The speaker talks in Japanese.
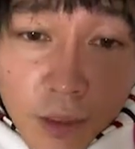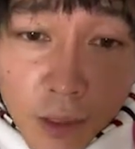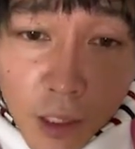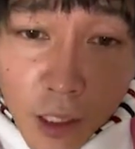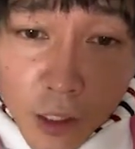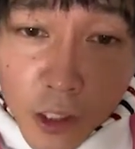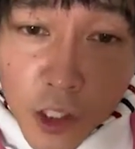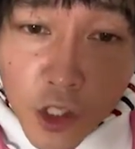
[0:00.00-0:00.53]
なん
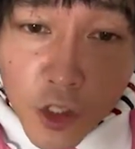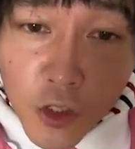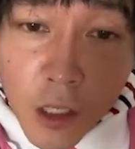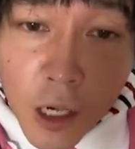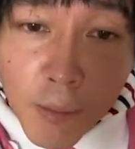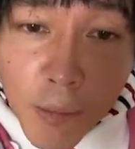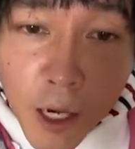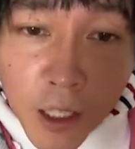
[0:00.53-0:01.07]
かにしゅう
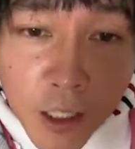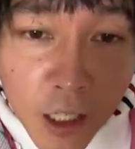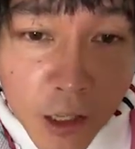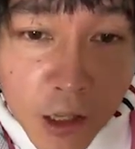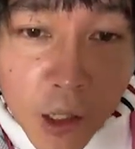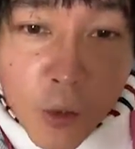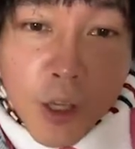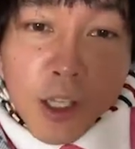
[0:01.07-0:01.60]
かんまえに会っ
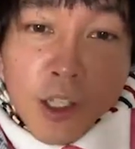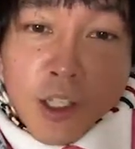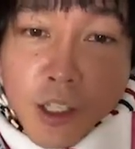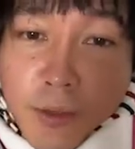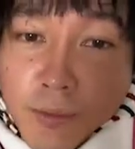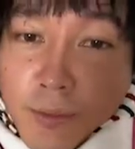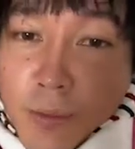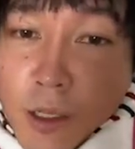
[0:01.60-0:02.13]
た親父。
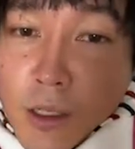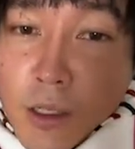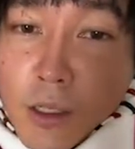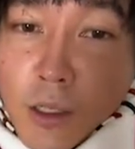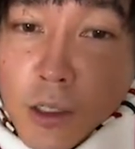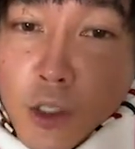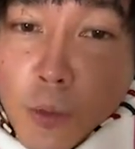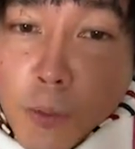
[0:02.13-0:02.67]

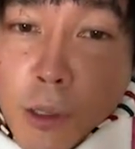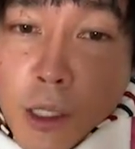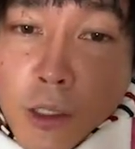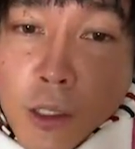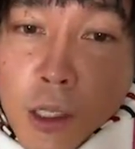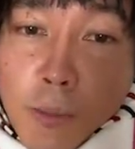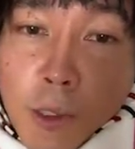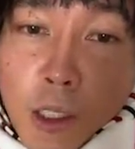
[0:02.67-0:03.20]
うん、酔っ払っ
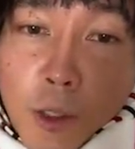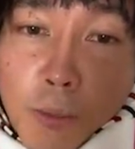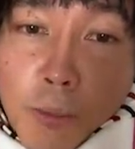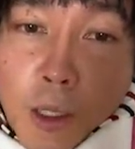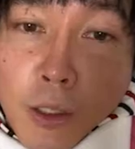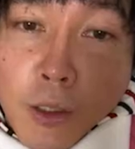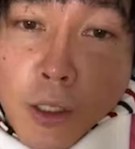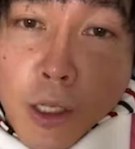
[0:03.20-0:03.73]
てない。まだ酔っ
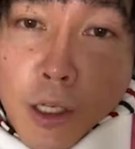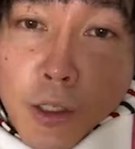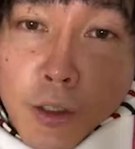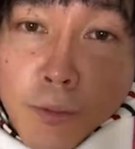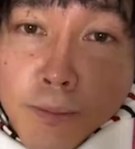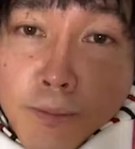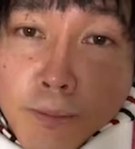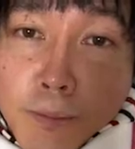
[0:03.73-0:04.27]
払ってない
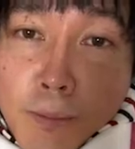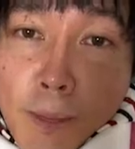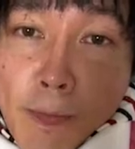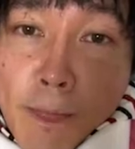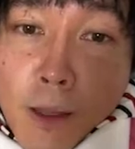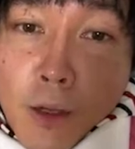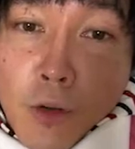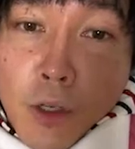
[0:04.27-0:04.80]
よ。
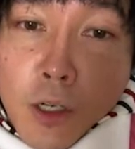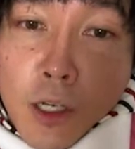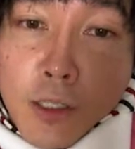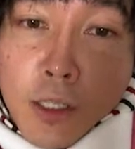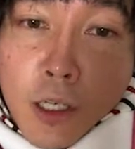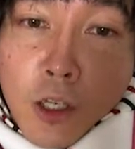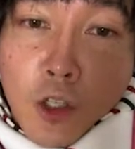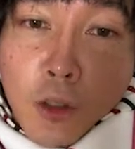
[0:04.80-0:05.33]
うん、これから
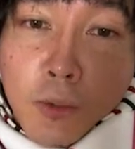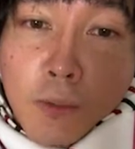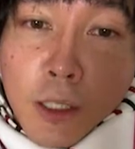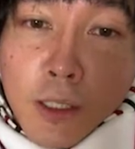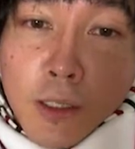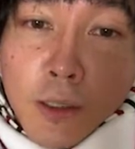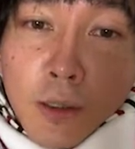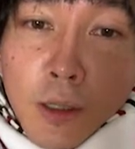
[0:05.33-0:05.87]
酒飲みま
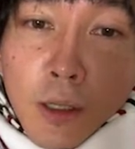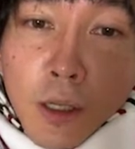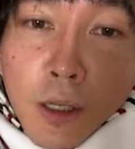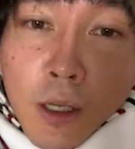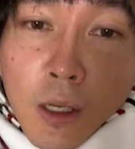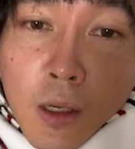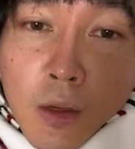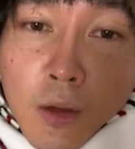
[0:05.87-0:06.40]
す。
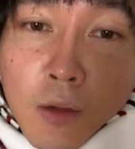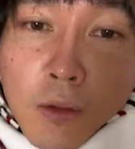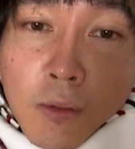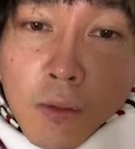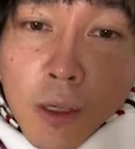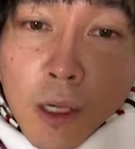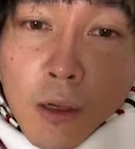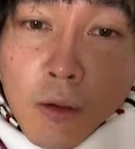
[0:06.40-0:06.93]
こ
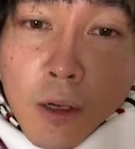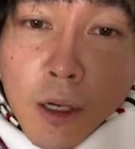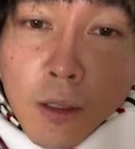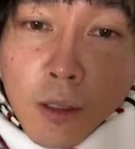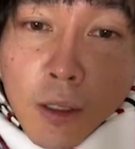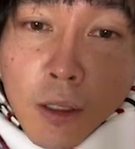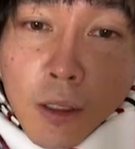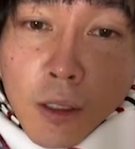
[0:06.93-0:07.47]
んばんは。
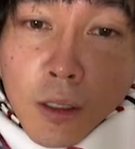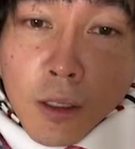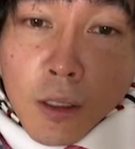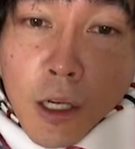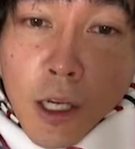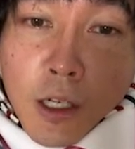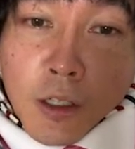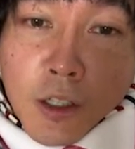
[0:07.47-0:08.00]
うん、
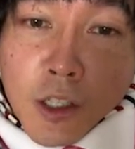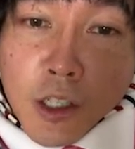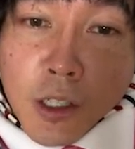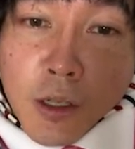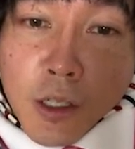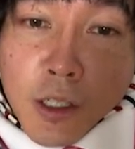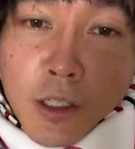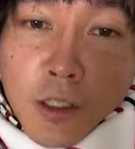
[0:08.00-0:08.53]
早く死ね
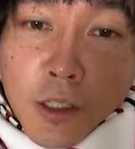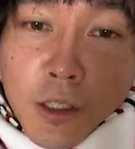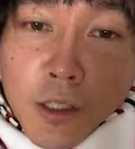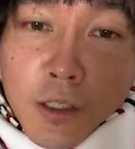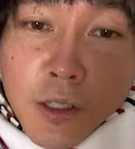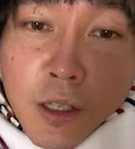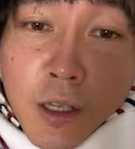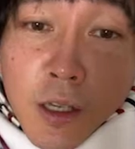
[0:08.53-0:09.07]
は言い過ぎで
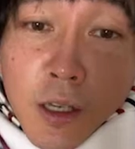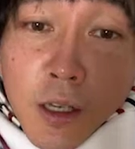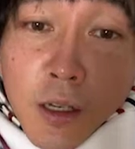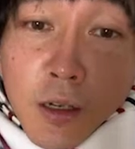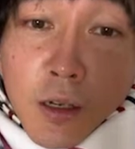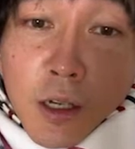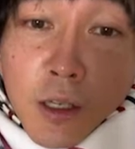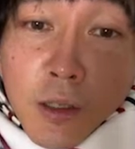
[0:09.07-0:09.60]
す。
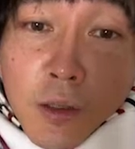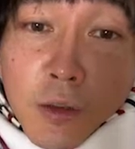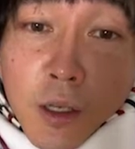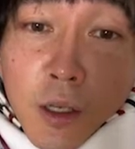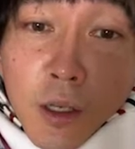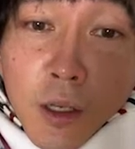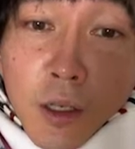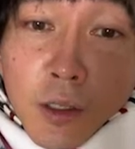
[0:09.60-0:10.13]
ライン 越
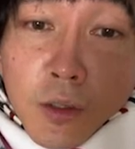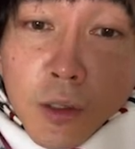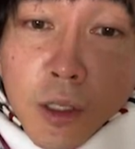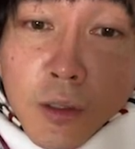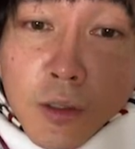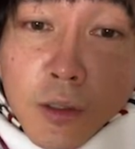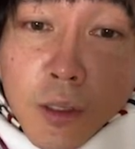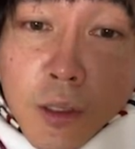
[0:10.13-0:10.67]
え。それが
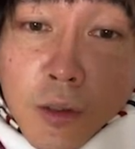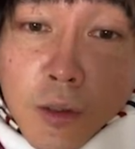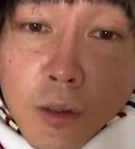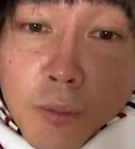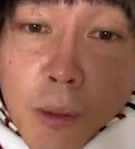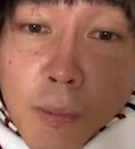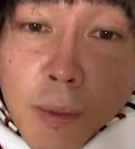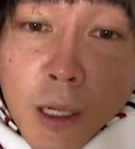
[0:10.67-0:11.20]
普通、
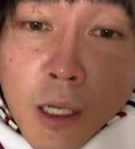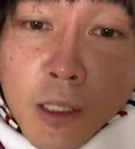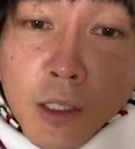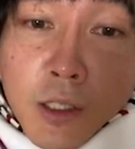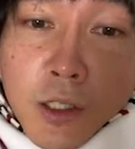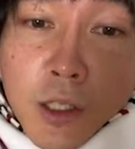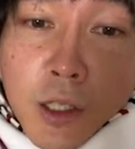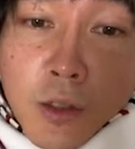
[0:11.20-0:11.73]
パパ
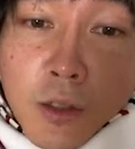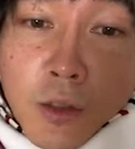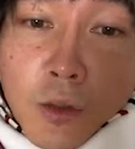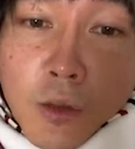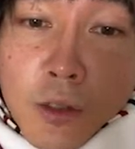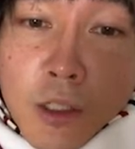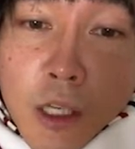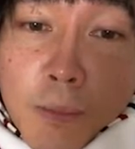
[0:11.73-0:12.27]
活してる。の
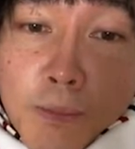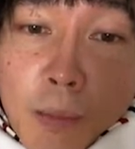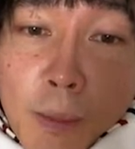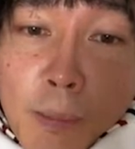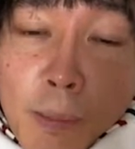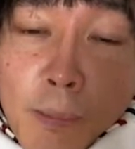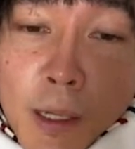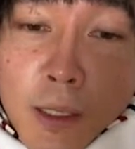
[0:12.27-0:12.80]
こさん、
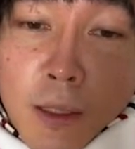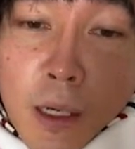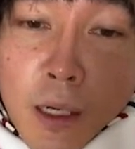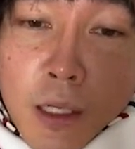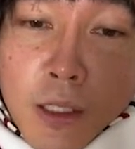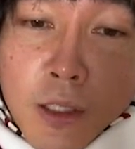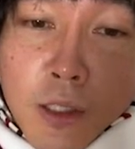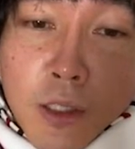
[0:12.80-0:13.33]
パパパカ
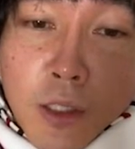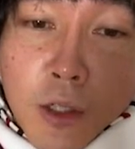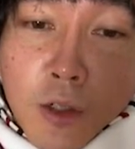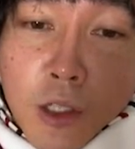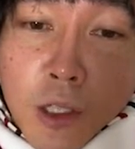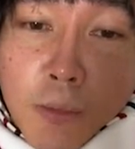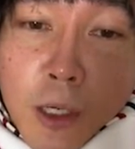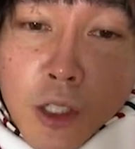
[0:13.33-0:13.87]
活してるっ
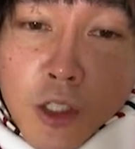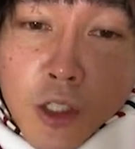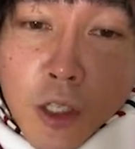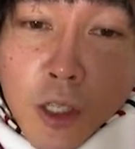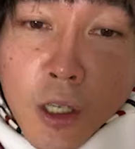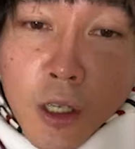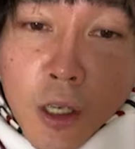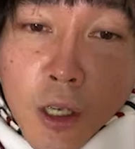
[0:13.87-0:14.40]
てマジ。
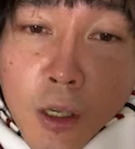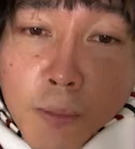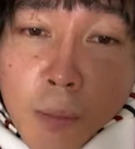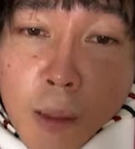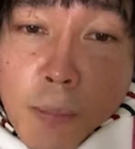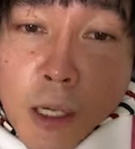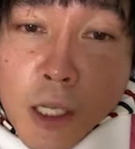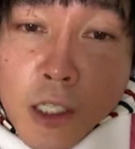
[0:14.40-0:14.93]

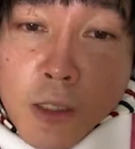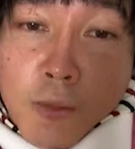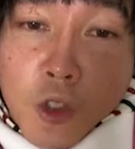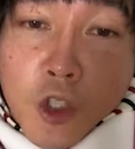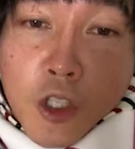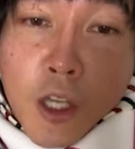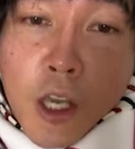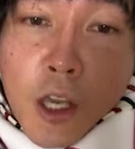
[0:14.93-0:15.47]
パパ活も
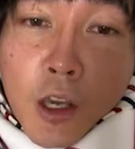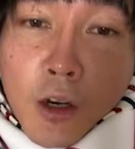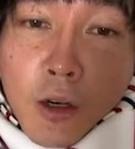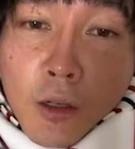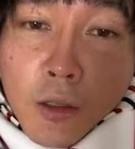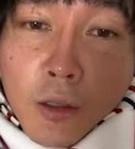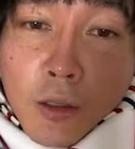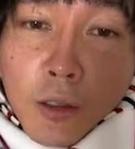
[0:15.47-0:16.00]
してえよ。
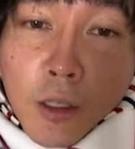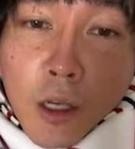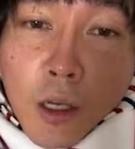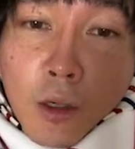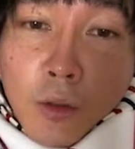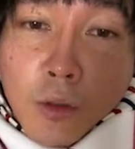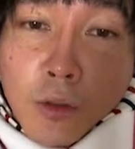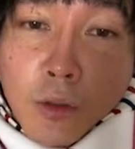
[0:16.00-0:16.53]
な
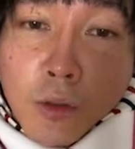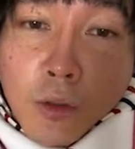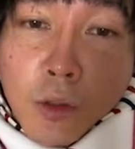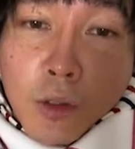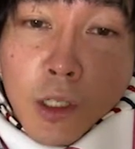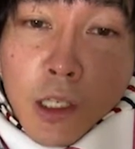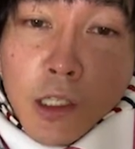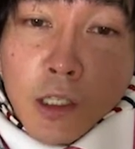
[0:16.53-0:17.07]
あ、ほんとに。俺
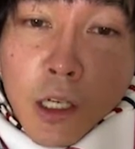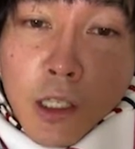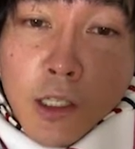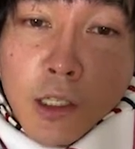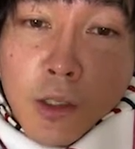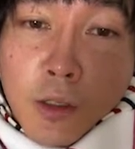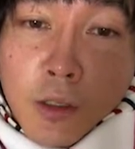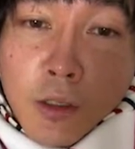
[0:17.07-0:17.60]
をケツ貸
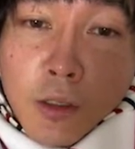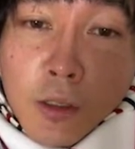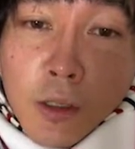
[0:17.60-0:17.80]
すよ。